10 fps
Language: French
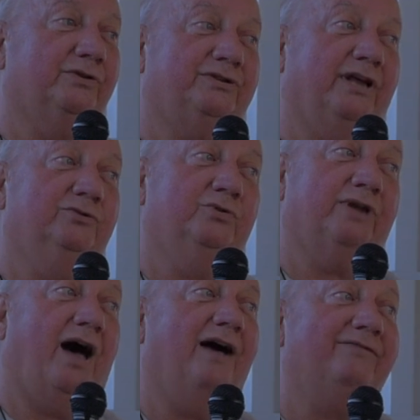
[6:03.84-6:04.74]
sans doute
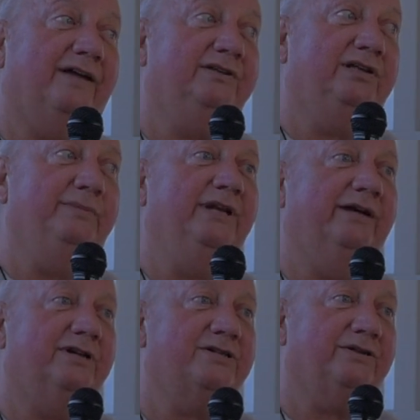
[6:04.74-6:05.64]
à avant 10 000
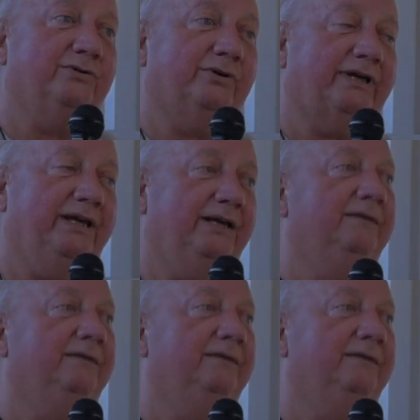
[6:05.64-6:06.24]
avant Jésus-Christ.